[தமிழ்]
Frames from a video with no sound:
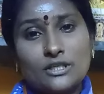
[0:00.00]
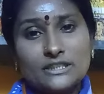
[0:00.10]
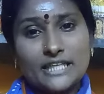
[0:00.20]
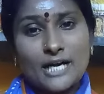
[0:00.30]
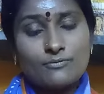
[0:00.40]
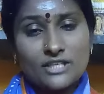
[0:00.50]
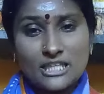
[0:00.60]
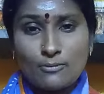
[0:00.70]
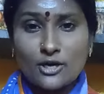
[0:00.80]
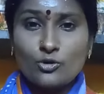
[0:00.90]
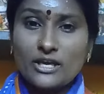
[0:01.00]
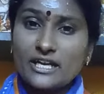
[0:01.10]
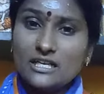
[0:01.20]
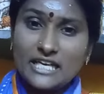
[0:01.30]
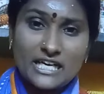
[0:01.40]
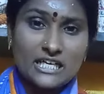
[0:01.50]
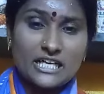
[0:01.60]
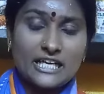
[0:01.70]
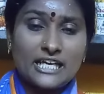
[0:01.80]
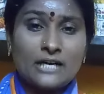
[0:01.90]
குழந்தையா இந்த மண்ணுலகில்
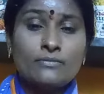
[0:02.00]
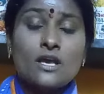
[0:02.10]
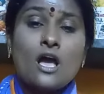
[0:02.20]
எங்களுக்கு நீங்க